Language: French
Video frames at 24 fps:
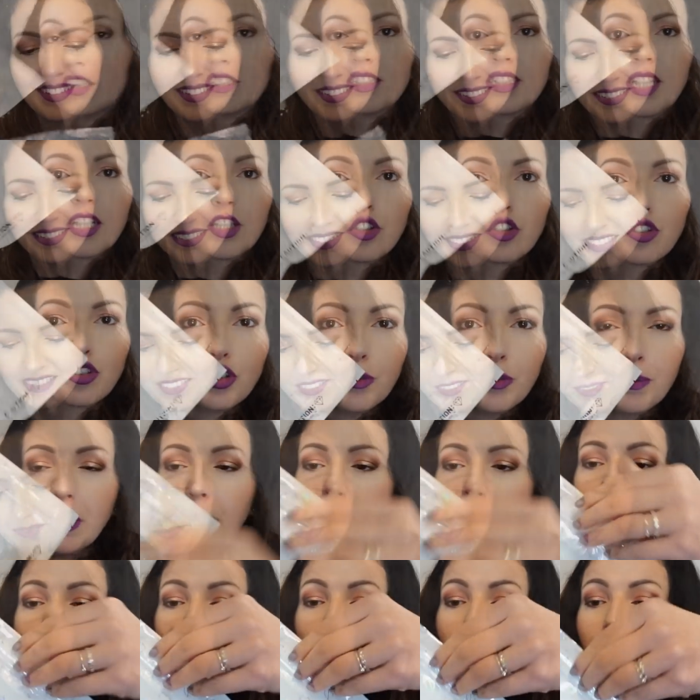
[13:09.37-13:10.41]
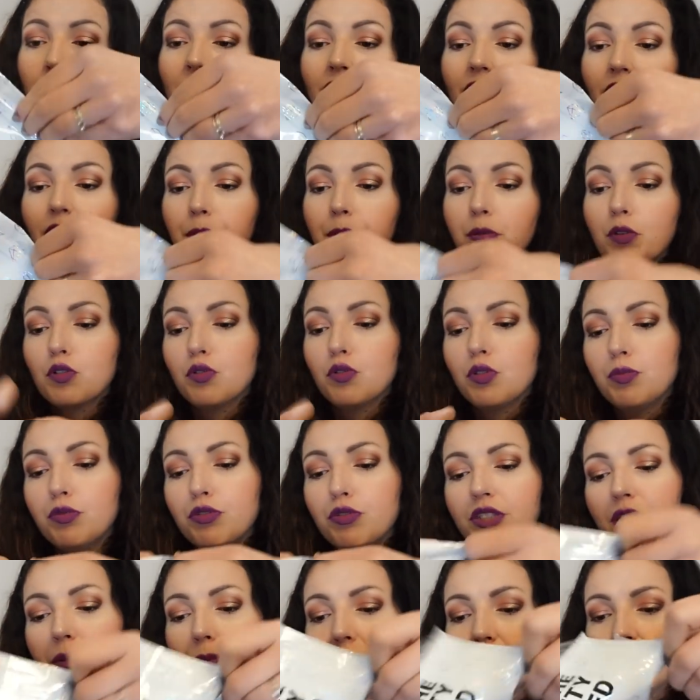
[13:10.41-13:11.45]
C'est super bien emballé les produits
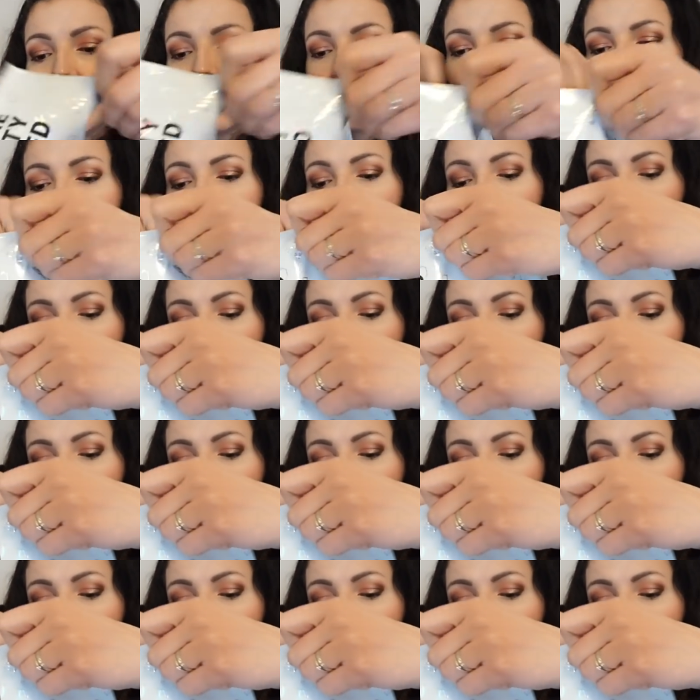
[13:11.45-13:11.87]
Beauty Bay là. Hein.